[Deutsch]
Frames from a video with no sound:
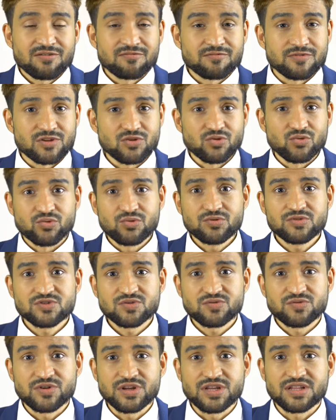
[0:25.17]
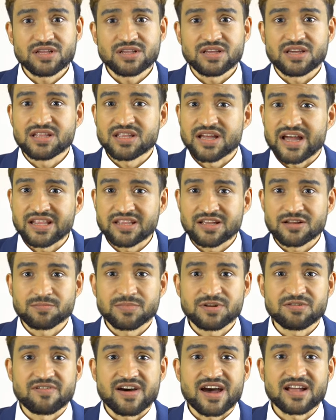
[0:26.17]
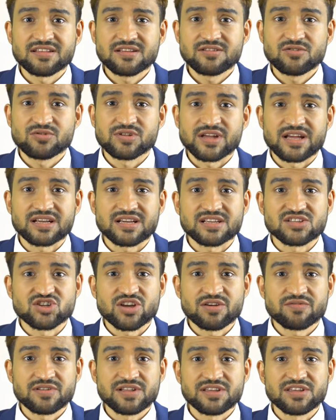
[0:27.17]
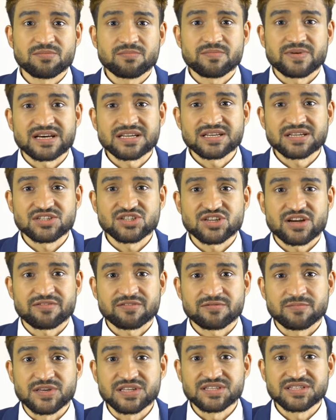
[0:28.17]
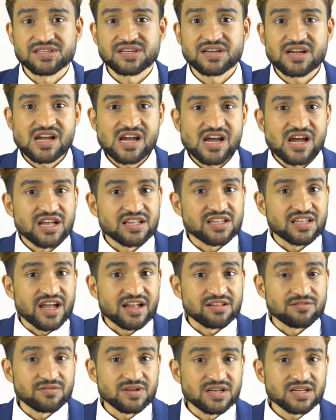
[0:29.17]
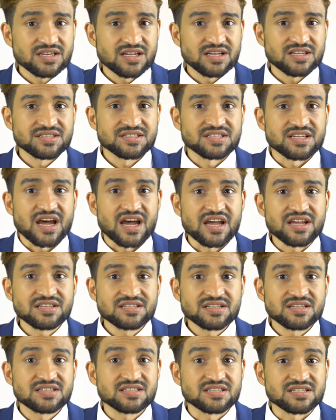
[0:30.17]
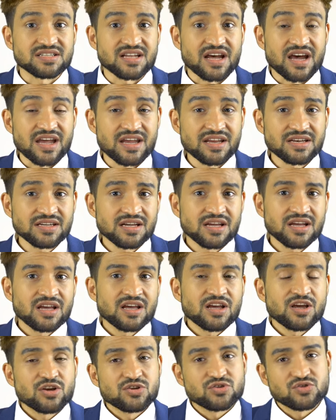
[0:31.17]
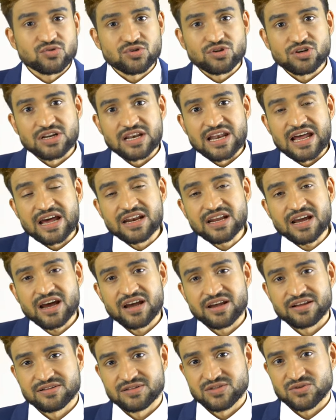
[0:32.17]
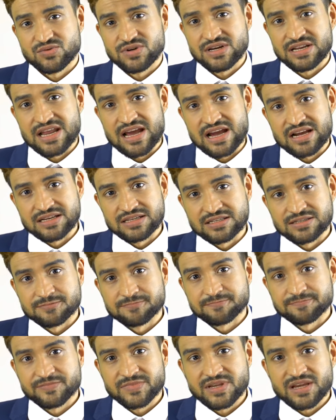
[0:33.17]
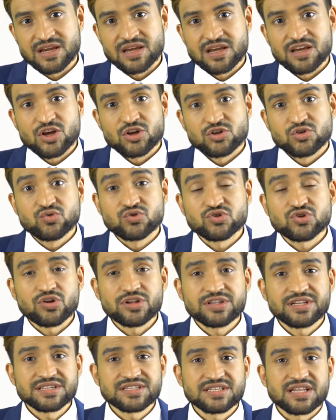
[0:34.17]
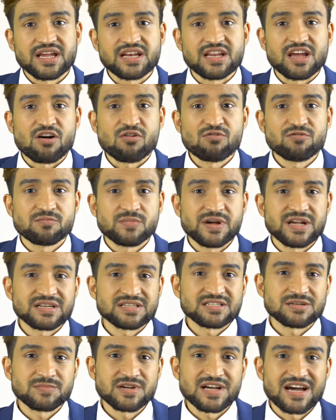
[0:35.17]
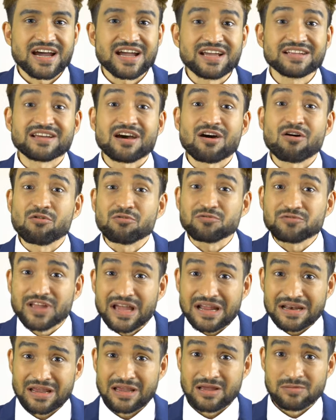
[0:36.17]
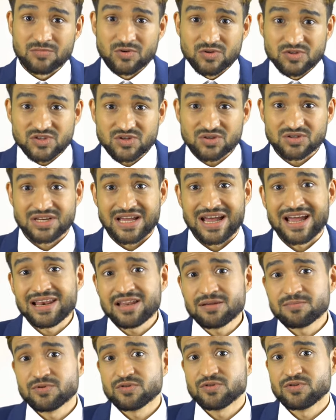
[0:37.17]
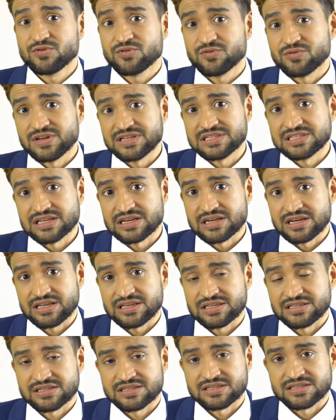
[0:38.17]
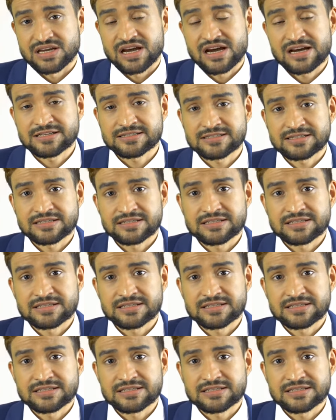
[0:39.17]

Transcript: Wenn du unzufrieden in einer privaten oder geschäftlichen Partnerschaft bist, dann wird es Zeit sein, zur Klarheit zu gelangen. Du solltest deine Aufmerksamkeit auf deine emotionalen Bedürfnisse richten, ja?